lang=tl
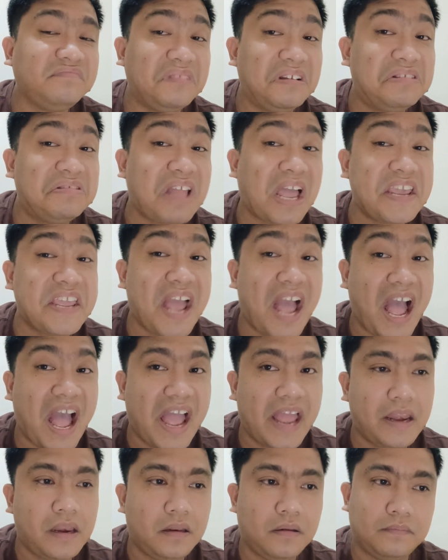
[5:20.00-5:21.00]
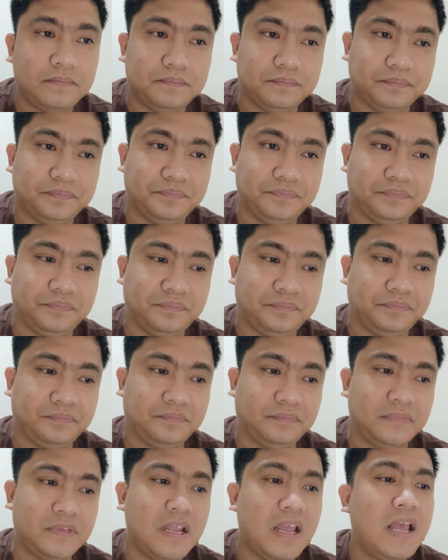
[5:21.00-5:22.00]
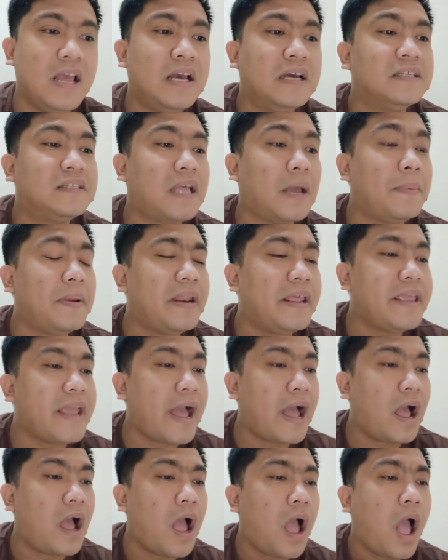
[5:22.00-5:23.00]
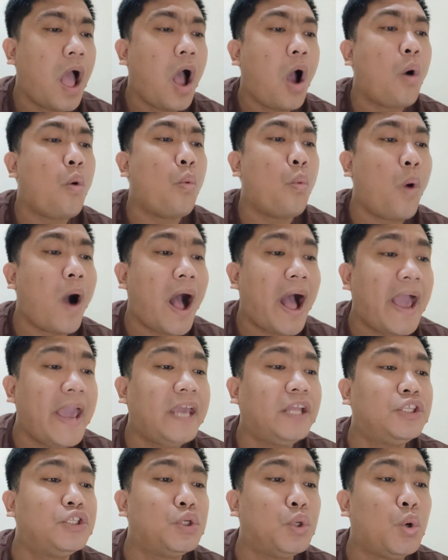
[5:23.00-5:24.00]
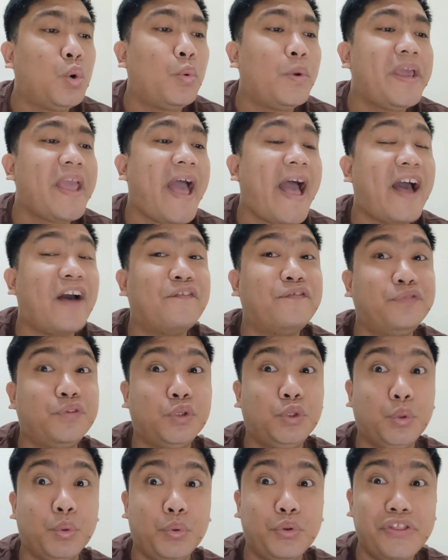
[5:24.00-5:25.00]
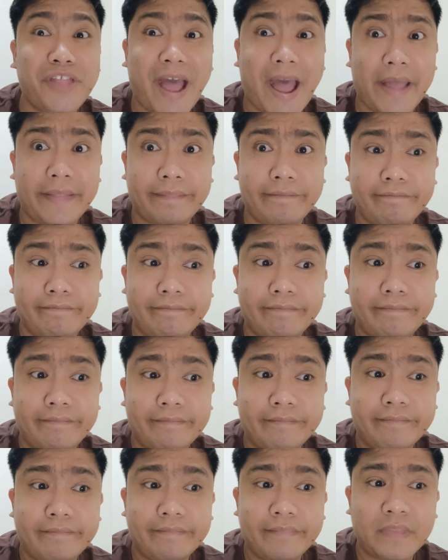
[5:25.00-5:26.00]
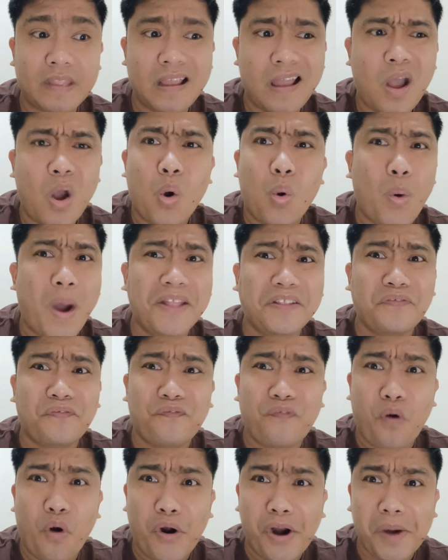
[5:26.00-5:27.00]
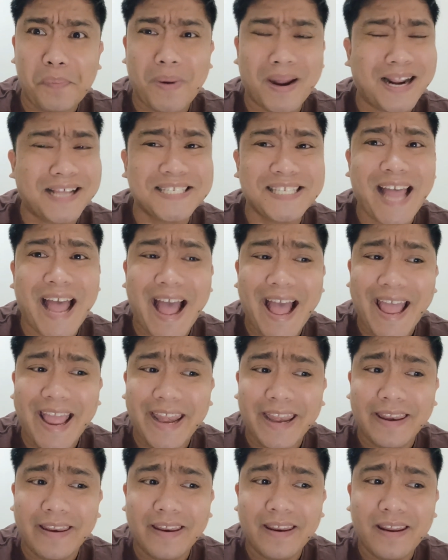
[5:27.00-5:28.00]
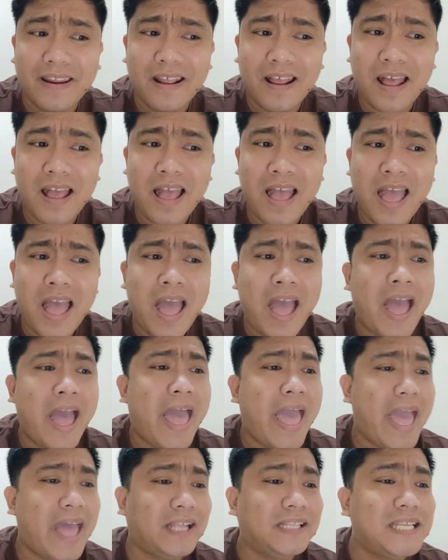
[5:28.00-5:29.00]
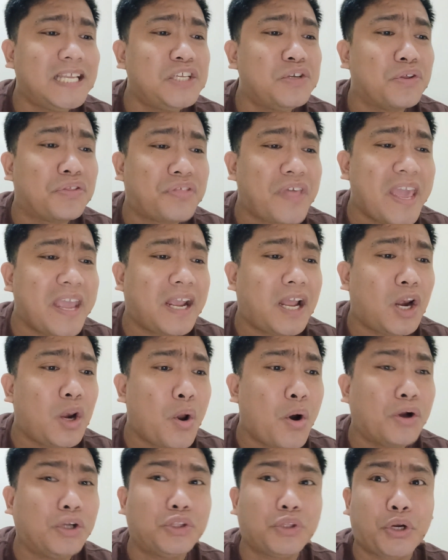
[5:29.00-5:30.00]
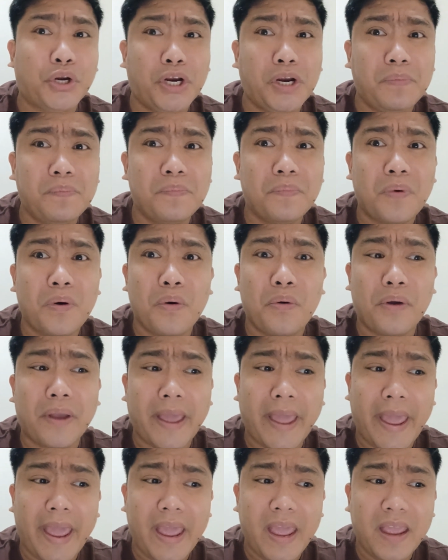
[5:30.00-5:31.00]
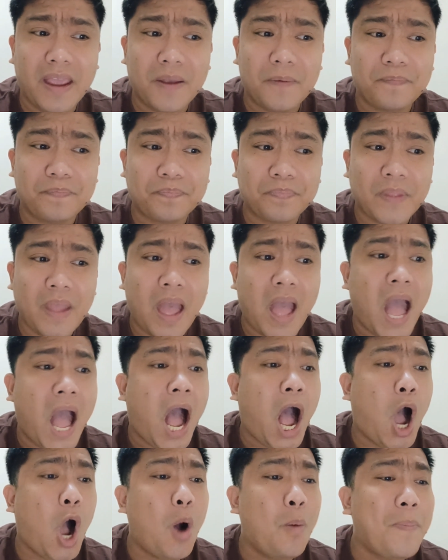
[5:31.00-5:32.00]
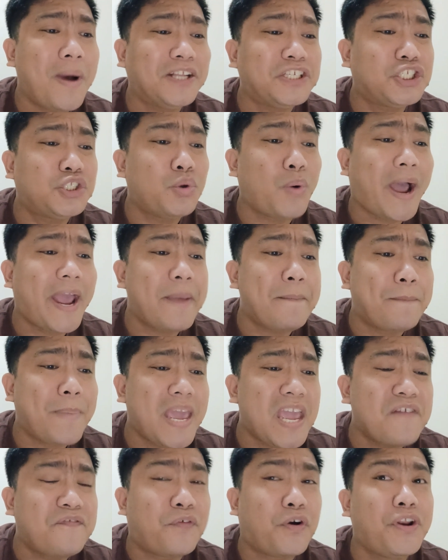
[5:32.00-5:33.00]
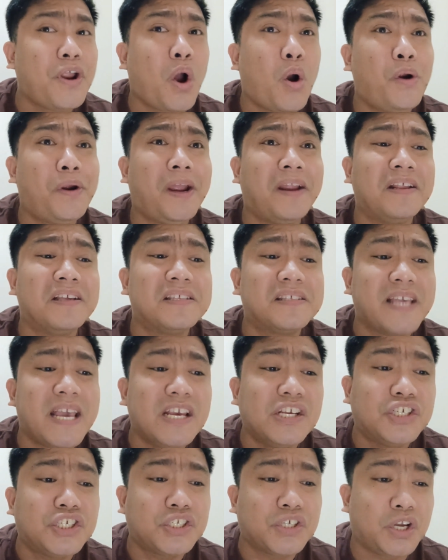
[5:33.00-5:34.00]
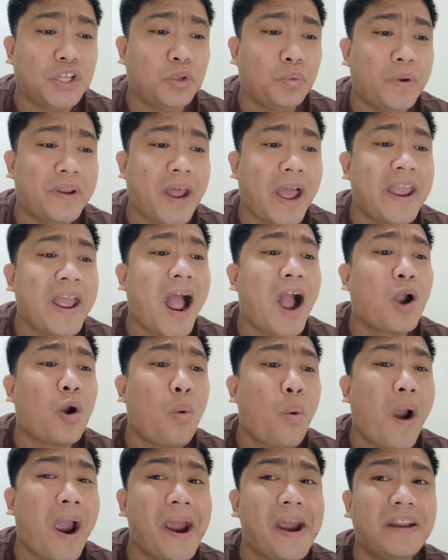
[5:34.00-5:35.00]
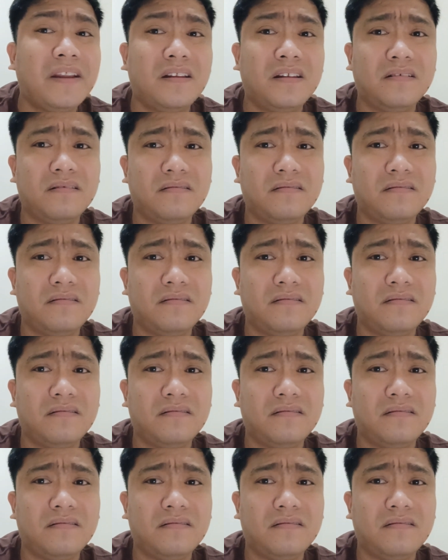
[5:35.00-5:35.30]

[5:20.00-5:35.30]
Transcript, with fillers: Dayaan. Mm. Sabi niya, why do we have to do that? What for? Para saan? And did you think long term? Okay. How much do I pay for the organization when I acquired